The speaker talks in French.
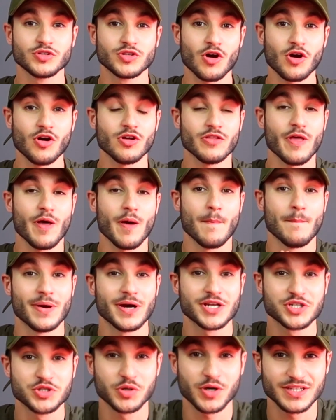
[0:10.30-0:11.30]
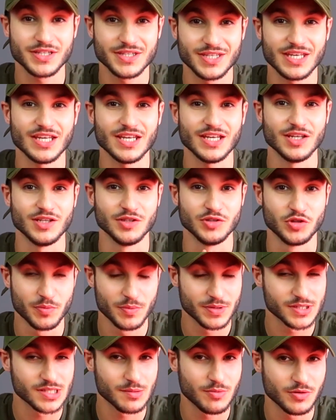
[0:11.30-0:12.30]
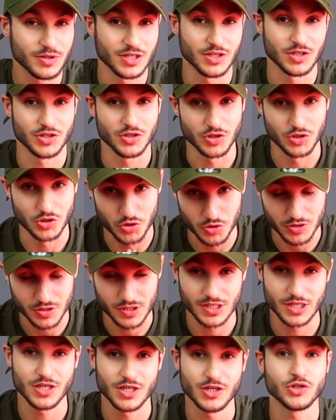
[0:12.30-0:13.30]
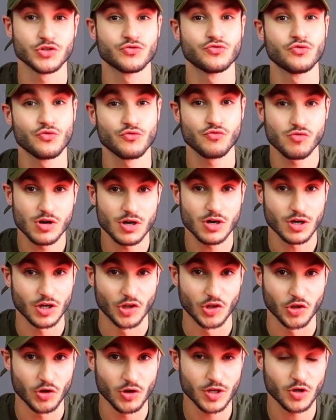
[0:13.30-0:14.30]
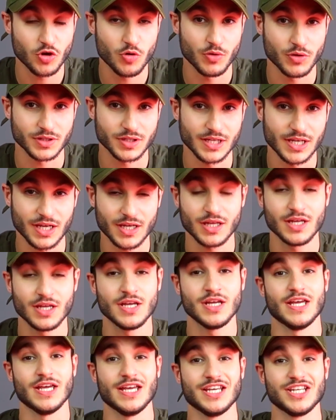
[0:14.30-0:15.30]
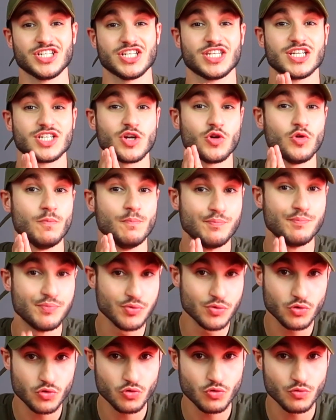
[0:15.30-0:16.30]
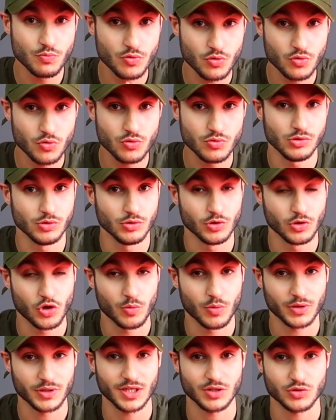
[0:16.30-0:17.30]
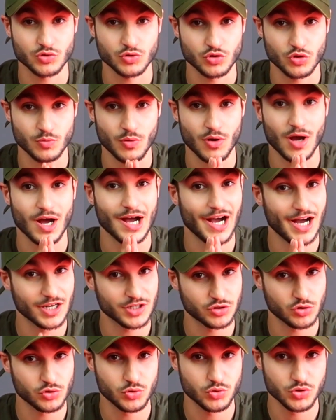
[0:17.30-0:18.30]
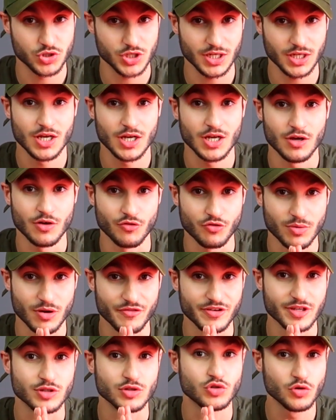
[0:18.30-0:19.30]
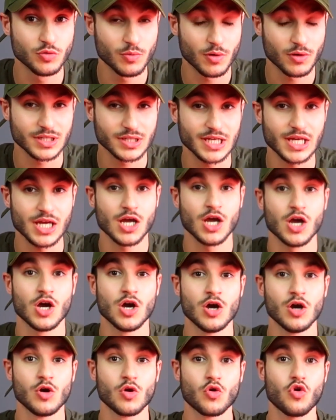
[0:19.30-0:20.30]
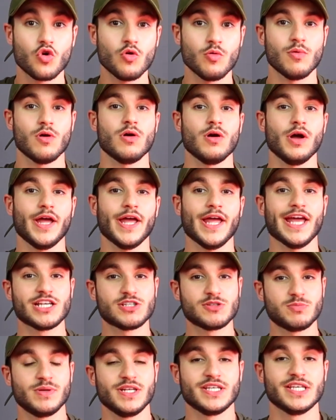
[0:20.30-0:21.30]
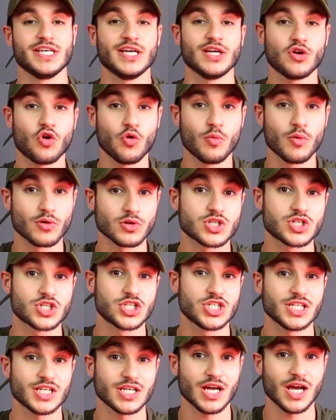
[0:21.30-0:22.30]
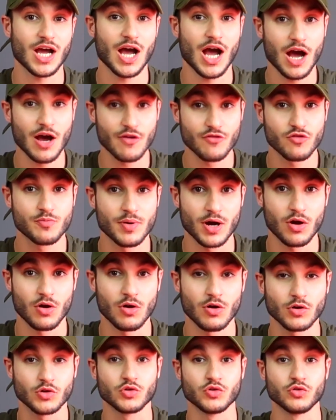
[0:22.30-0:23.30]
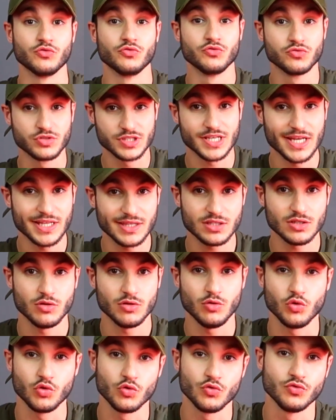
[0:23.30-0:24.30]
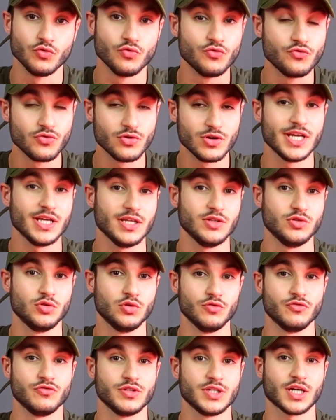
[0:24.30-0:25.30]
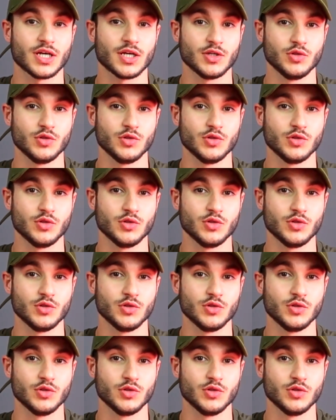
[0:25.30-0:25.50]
une grande majorité de mes abonnés. Je sais, je vous vois dans les commentaires et j'ai déjà eu beaucoup beaucoup de commentaires justement à ce sujet. Vous m'avez demandé comment expliquer, comment dire à vos parents que vous êtes ou que vous voulez devenir